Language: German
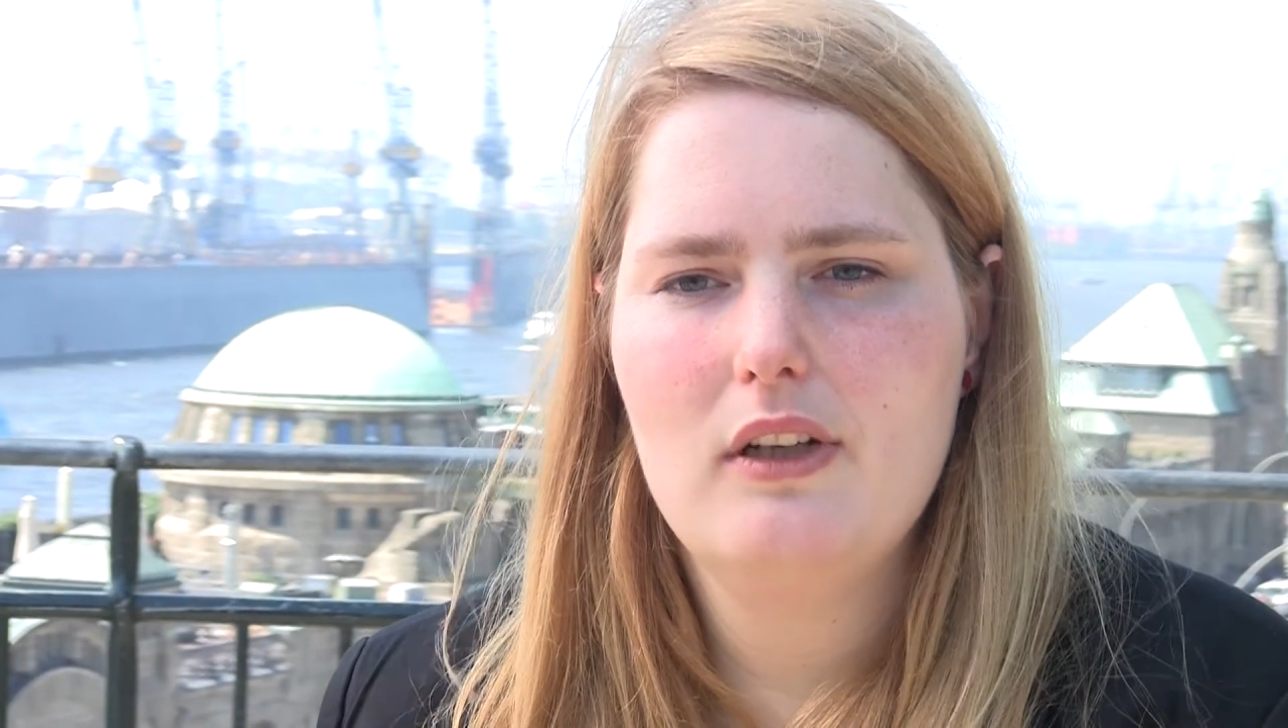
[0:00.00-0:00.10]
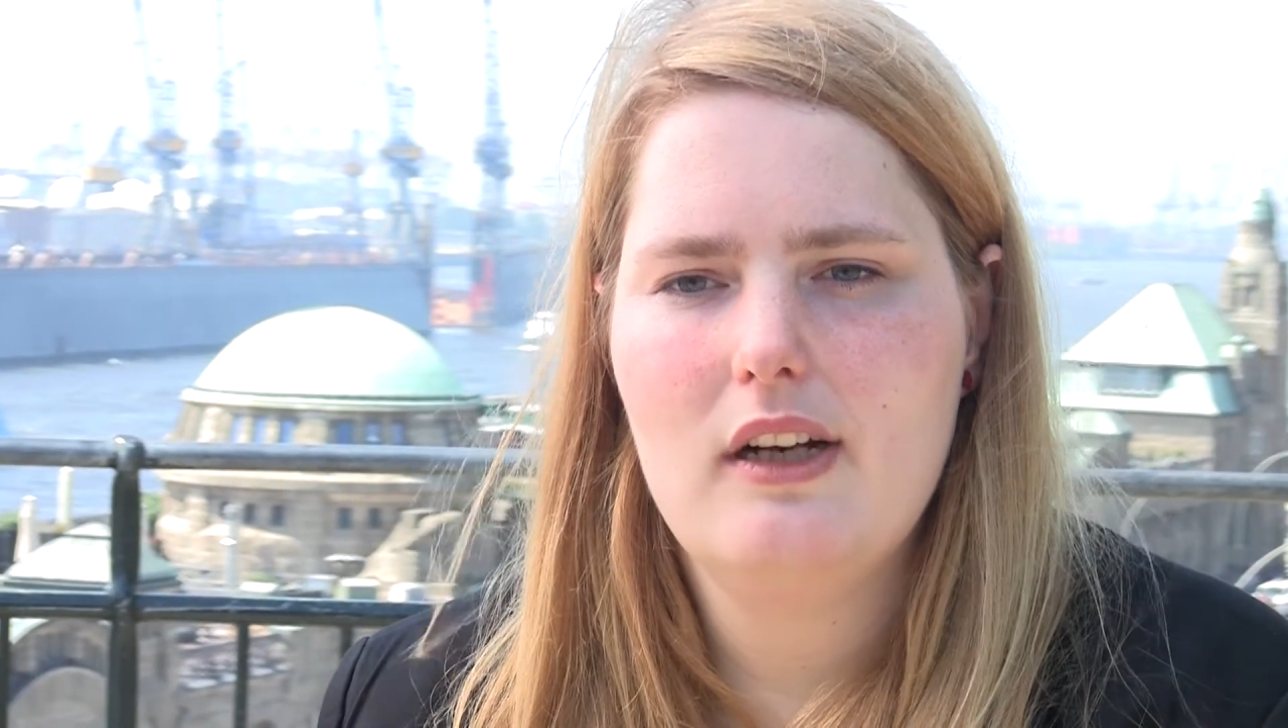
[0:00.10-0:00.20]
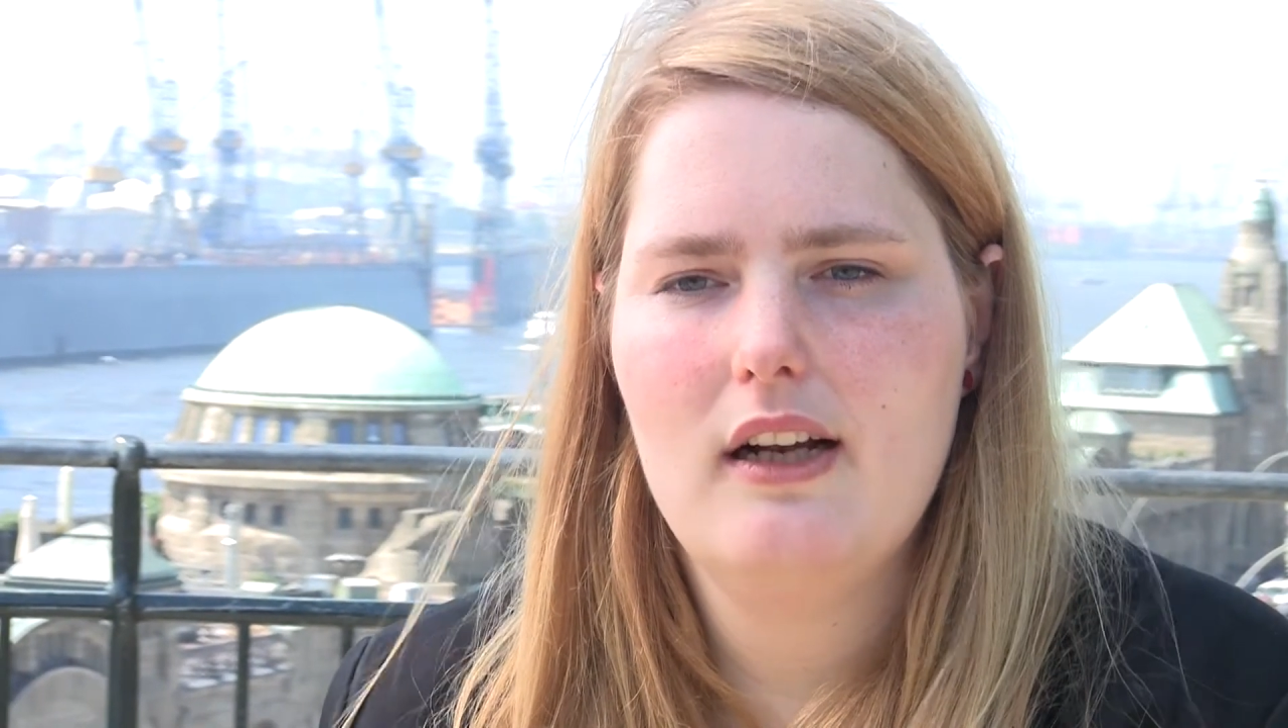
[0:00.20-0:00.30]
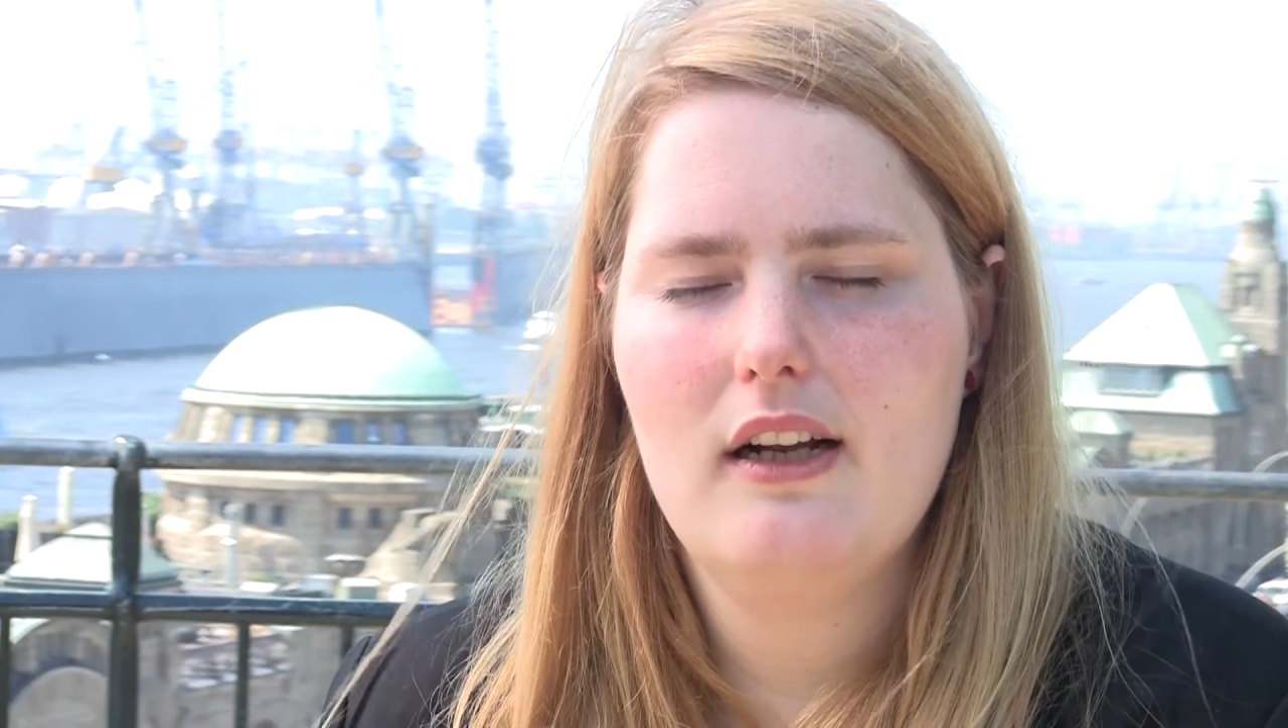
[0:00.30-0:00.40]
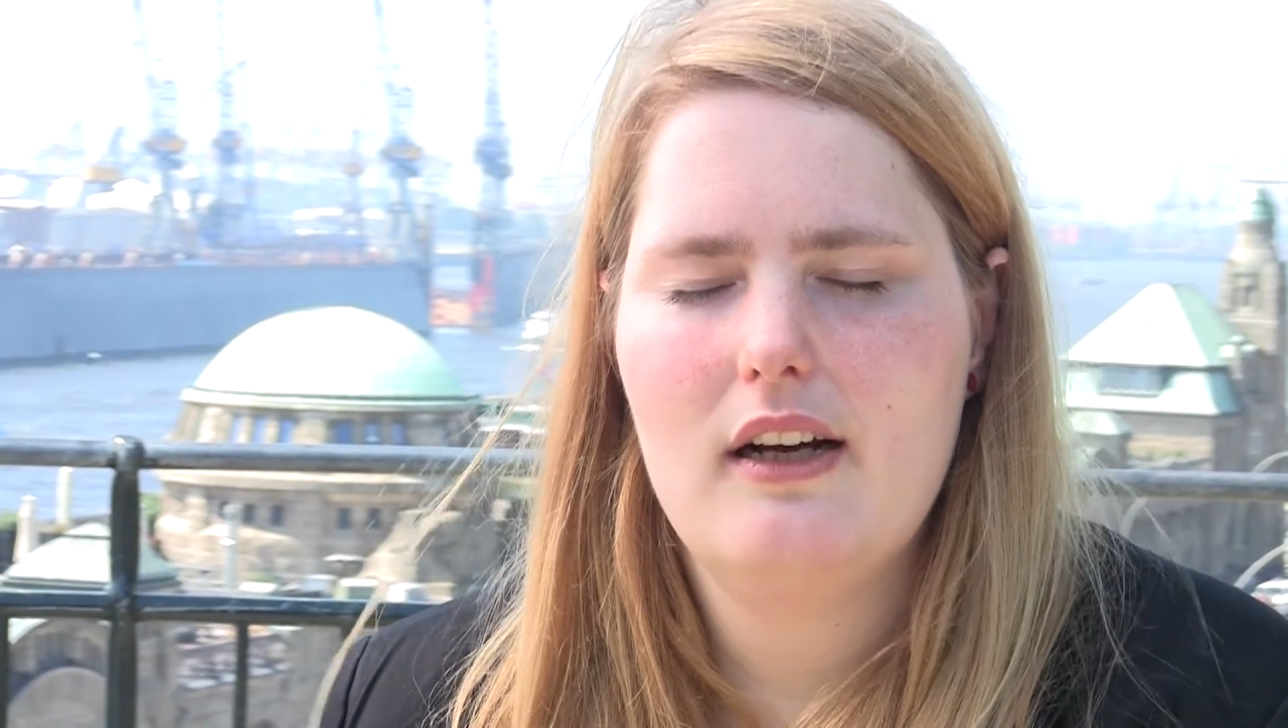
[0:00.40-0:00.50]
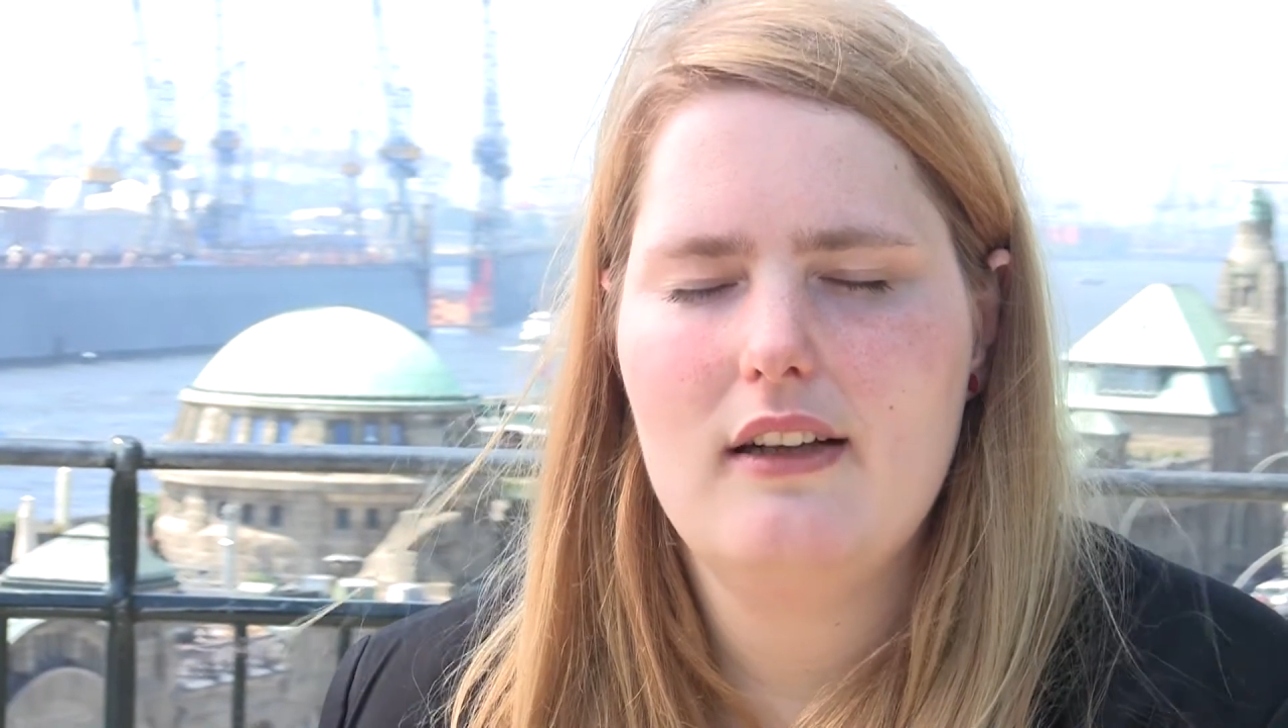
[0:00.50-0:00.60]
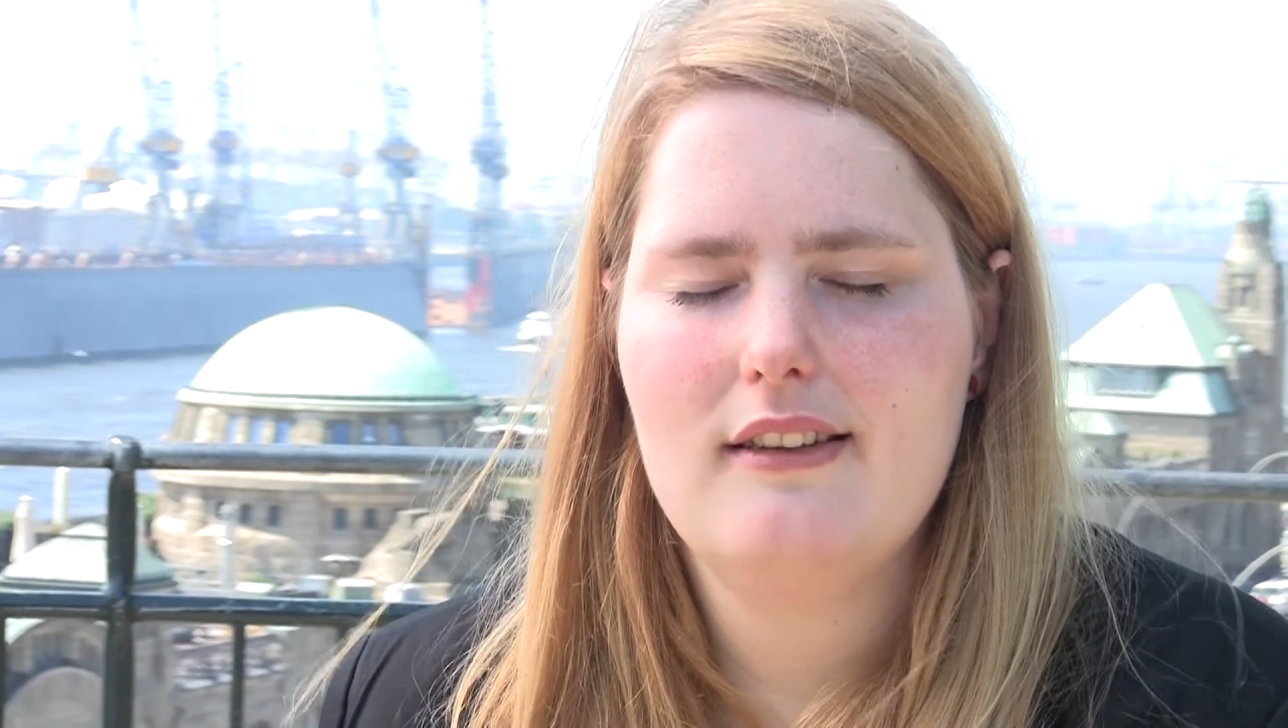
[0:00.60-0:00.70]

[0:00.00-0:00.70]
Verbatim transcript: in einer